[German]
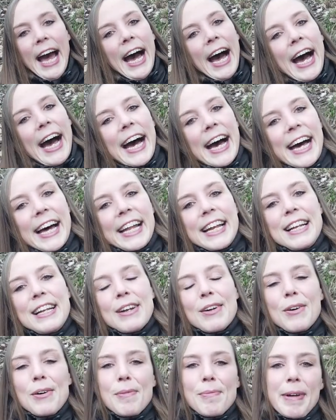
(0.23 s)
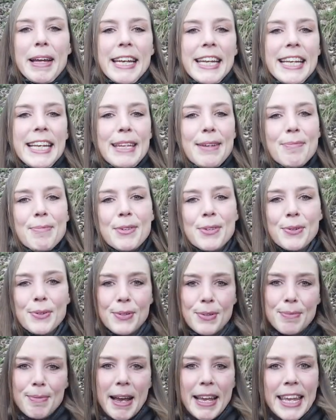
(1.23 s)
Hallo meine lieben
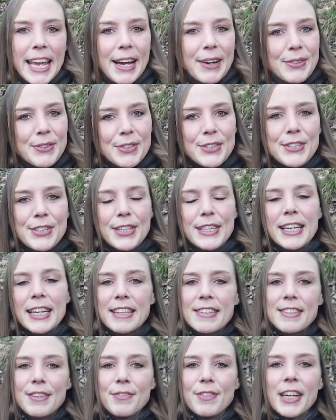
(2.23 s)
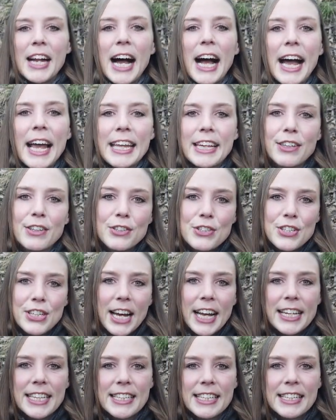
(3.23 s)
YouTuber, ja und schön, dass ihr wieder
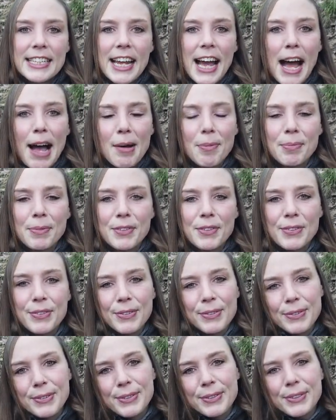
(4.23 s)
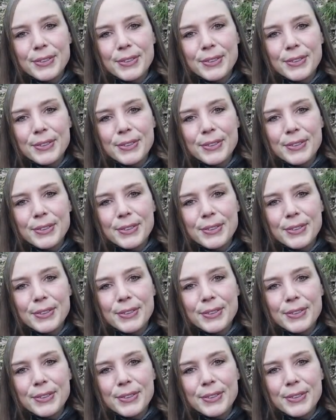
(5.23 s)
eingeschaltet habt zu